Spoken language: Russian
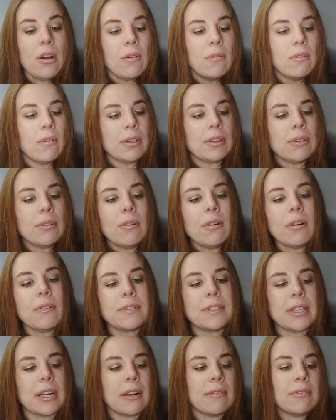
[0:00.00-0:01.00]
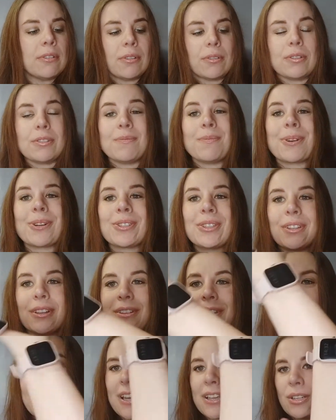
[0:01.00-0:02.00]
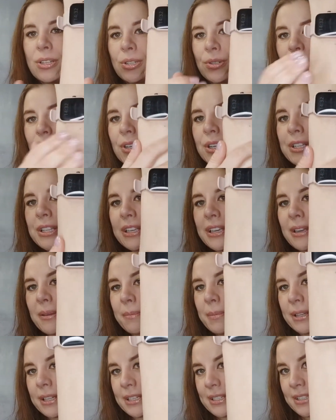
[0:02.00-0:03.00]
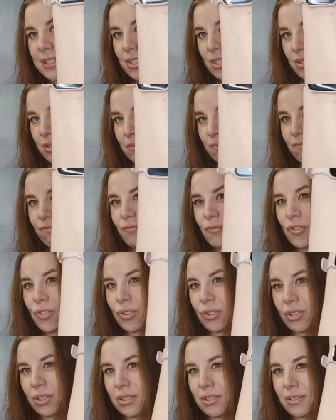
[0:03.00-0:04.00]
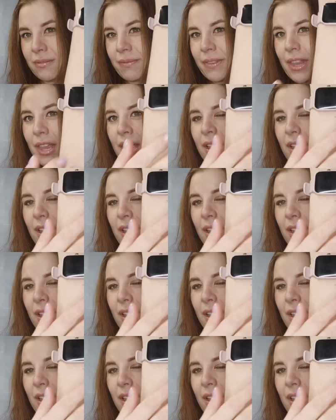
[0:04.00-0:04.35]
Вот, но все равно, то есть просто я еще не белоснежка все-таки.